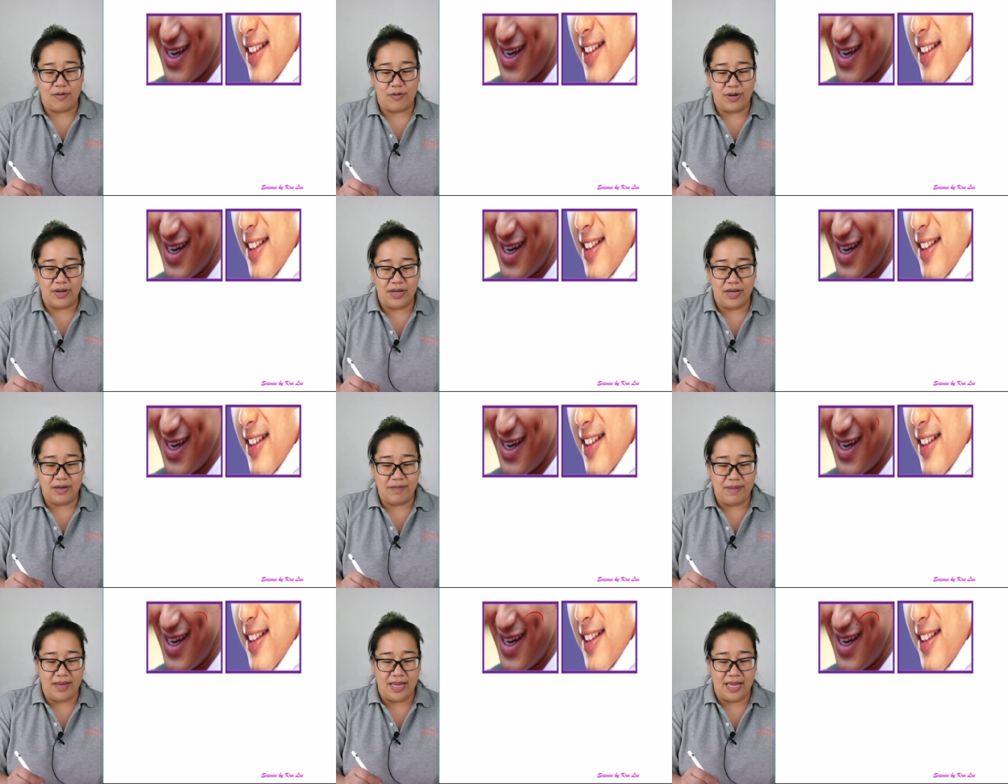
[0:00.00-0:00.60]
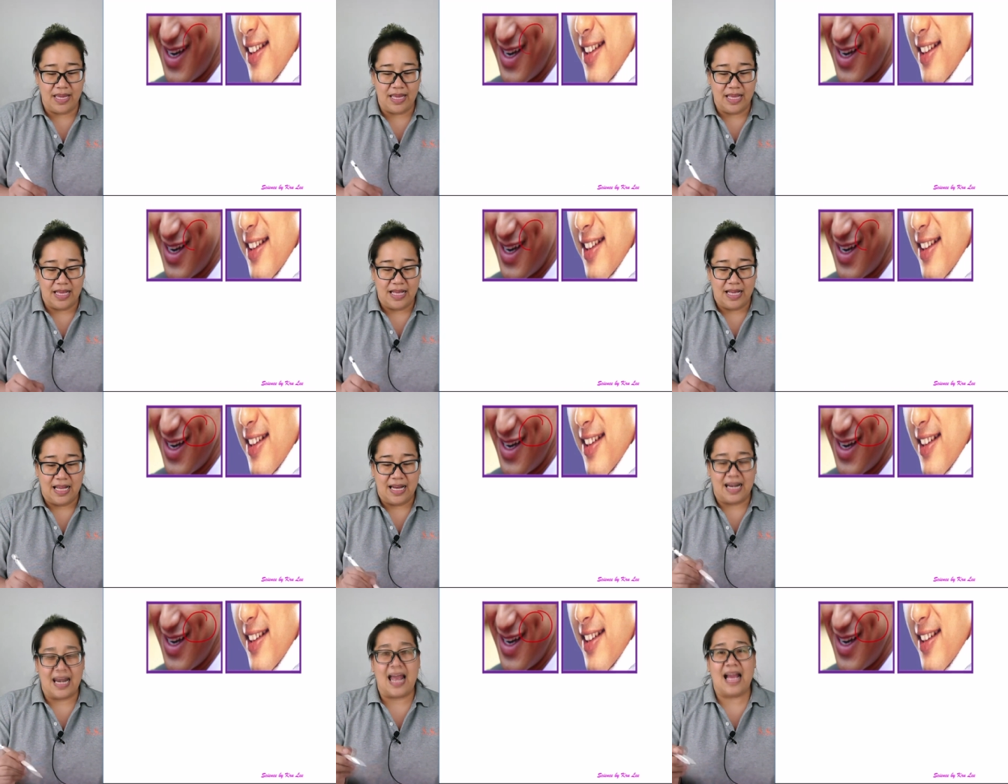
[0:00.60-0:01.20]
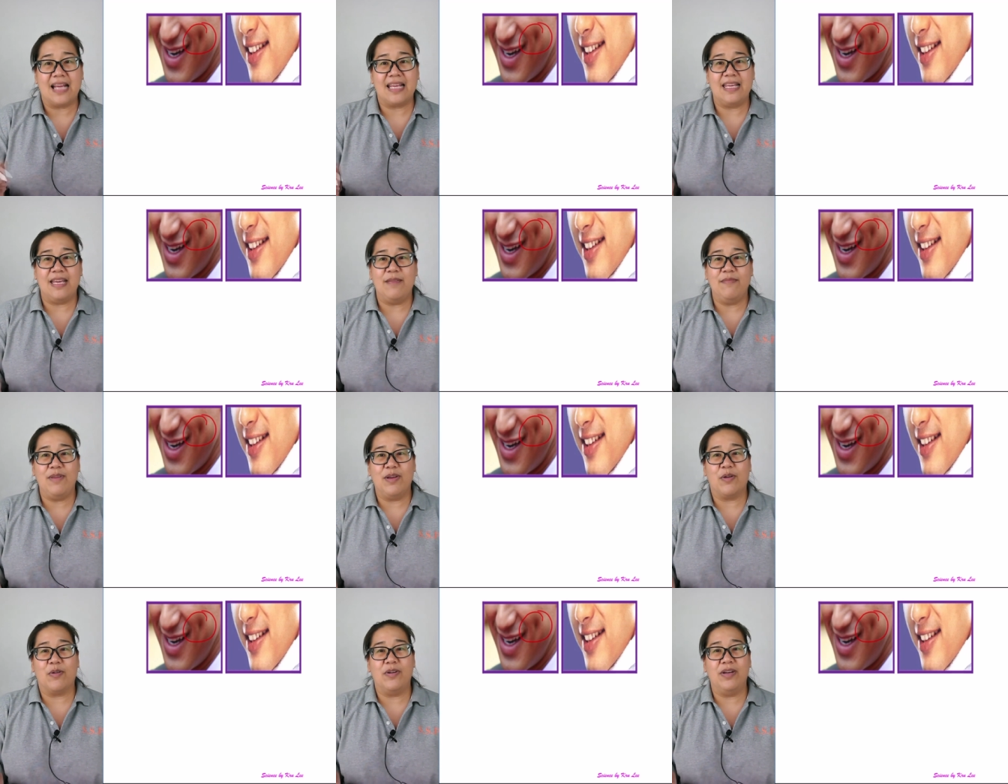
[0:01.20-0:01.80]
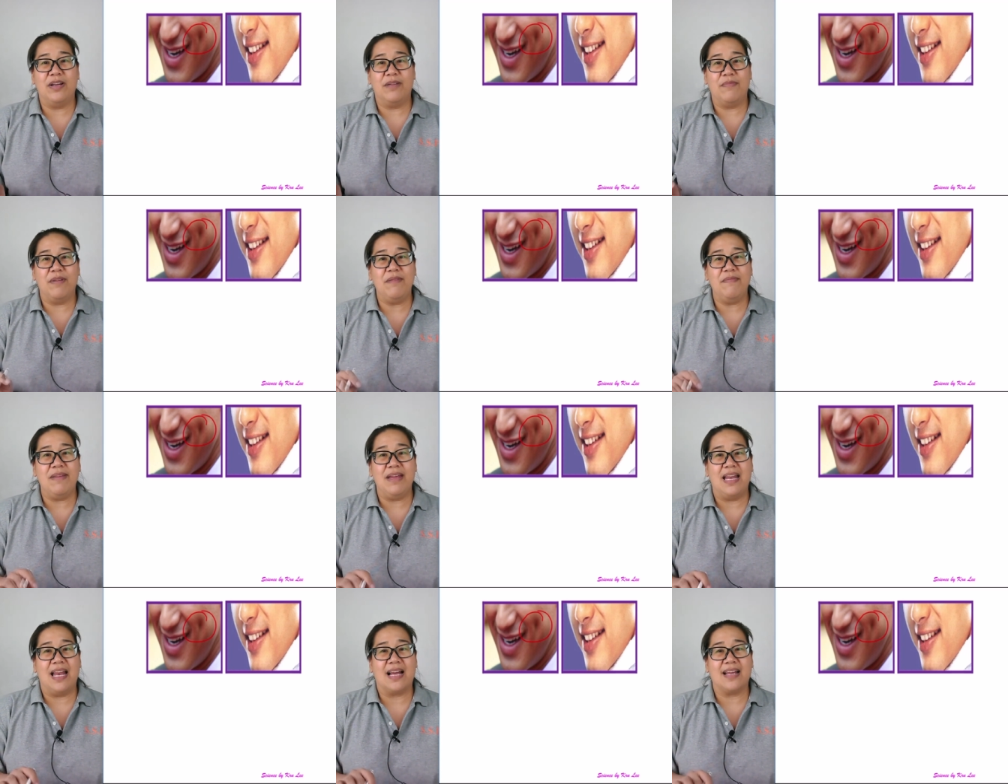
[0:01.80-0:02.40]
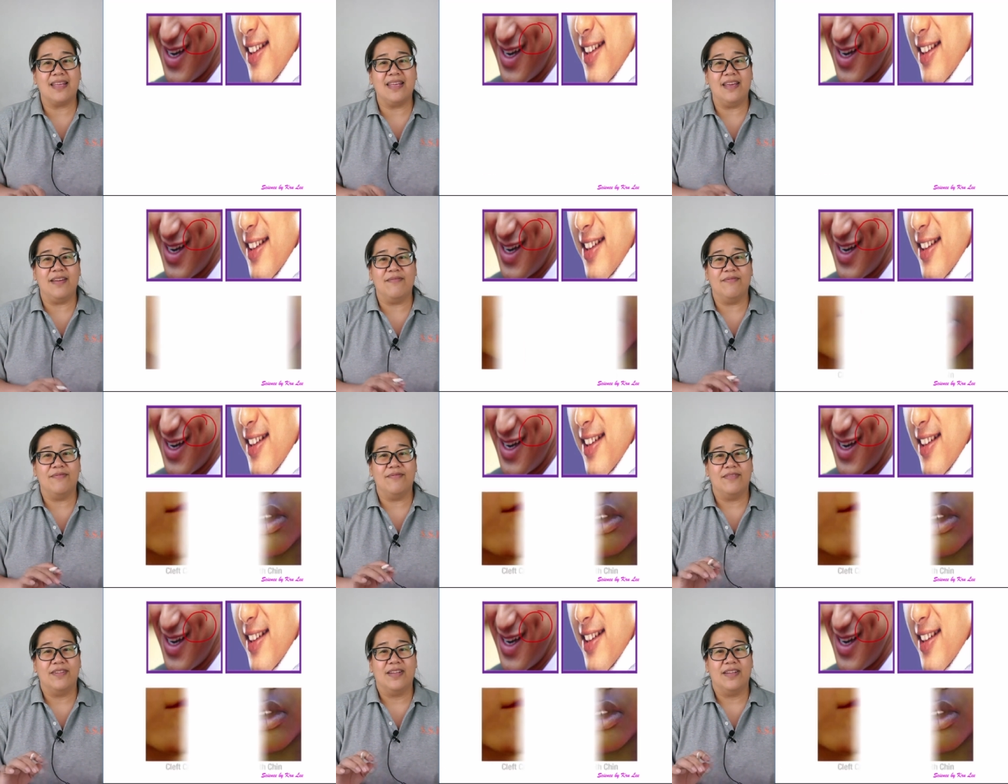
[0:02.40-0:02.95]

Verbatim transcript: คนหนึ่งมีลักยิ้ม อีกคนหนึ่งไม่มีลักยิ้ม